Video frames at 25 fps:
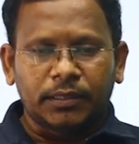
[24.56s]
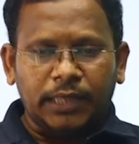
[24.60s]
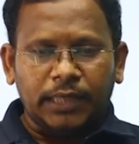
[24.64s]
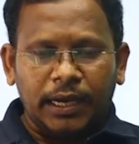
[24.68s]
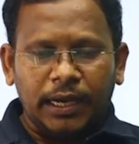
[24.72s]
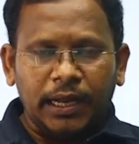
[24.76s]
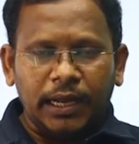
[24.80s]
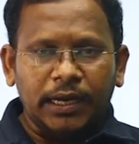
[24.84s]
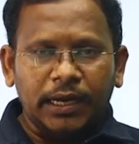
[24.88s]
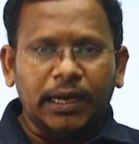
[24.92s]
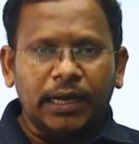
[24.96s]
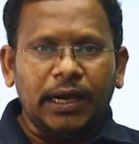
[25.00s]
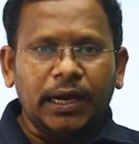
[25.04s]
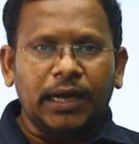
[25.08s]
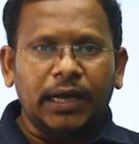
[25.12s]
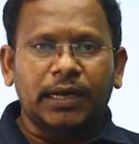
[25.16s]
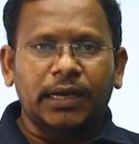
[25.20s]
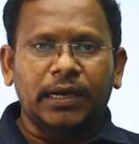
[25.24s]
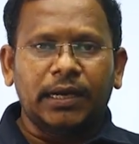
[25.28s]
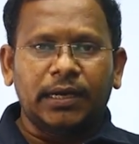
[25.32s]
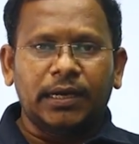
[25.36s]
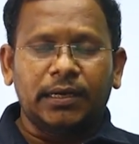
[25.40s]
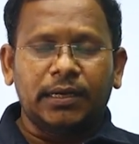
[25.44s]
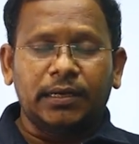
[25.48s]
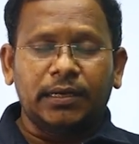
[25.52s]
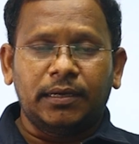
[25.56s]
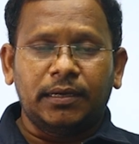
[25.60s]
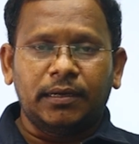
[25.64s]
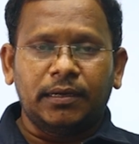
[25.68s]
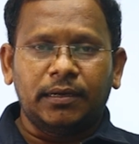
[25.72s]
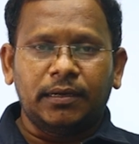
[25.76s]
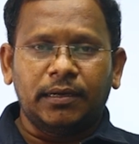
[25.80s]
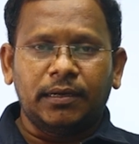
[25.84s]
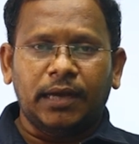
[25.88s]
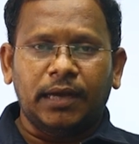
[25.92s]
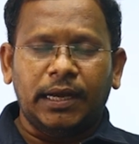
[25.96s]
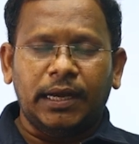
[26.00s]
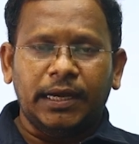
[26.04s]
తెలంగాణ
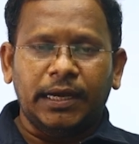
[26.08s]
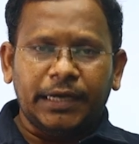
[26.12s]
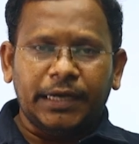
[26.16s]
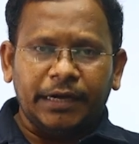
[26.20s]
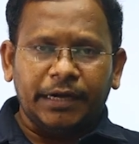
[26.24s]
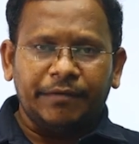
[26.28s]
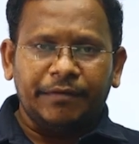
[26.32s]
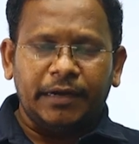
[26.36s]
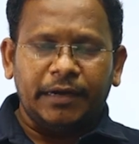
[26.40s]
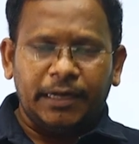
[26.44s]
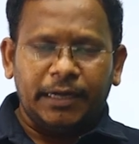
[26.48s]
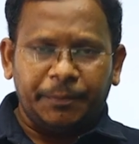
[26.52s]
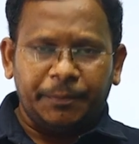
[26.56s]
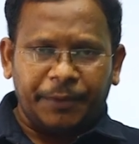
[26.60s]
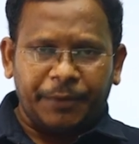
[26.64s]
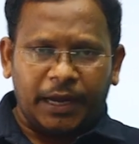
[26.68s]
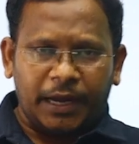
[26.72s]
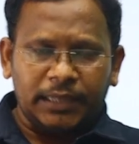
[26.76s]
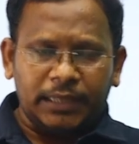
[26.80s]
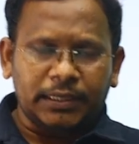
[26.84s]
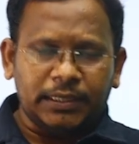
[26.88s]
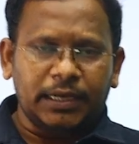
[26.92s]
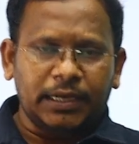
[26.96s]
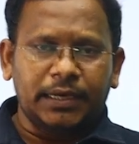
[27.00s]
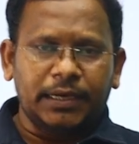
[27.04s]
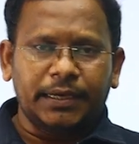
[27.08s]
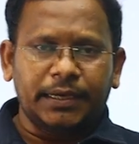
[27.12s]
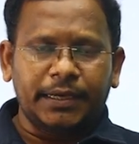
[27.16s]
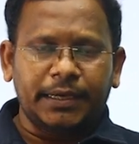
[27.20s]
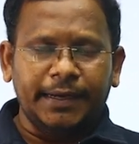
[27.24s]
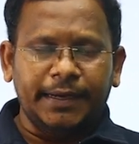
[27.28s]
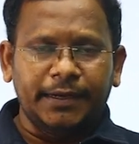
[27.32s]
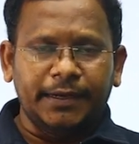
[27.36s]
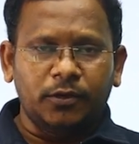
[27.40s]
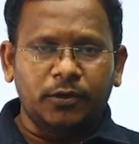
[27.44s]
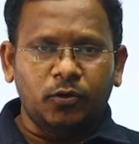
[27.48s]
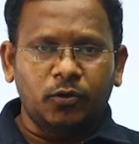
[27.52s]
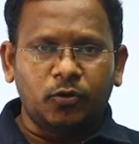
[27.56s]
అనేటటువంటి
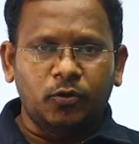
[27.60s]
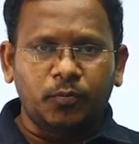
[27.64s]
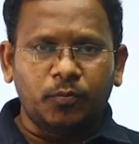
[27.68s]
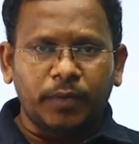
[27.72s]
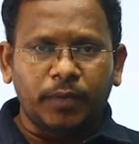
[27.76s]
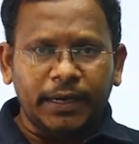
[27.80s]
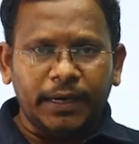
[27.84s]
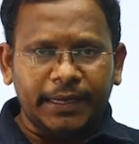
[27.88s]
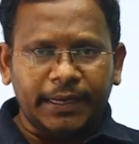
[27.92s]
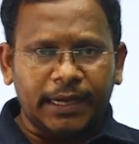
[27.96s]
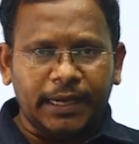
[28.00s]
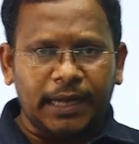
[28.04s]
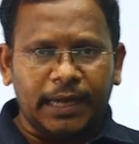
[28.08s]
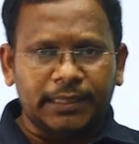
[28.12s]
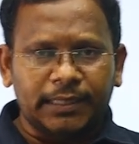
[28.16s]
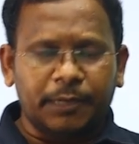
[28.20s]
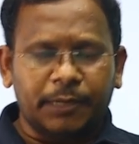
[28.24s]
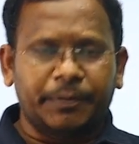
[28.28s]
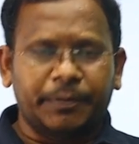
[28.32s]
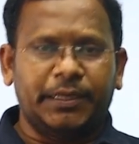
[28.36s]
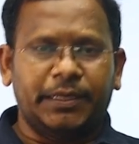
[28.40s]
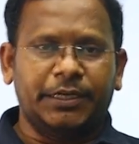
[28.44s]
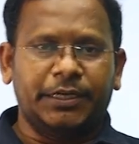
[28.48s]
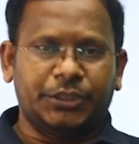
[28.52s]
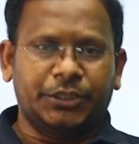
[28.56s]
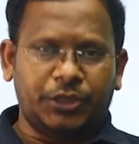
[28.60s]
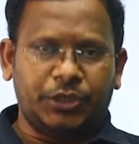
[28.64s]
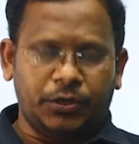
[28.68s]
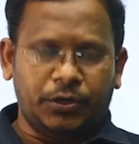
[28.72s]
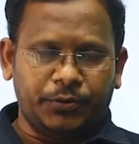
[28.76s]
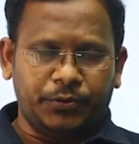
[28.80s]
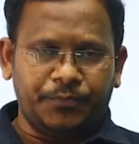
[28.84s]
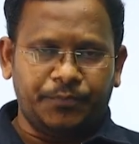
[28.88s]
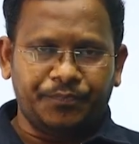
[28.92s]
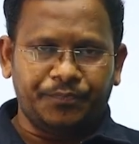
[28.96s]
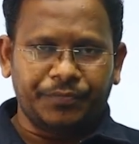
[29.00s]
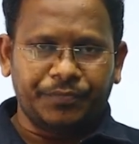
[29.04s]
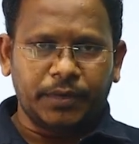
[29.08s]
ప్రాంతానికి ఉమ్మడి ఆంధ్రప్రదేశ్లో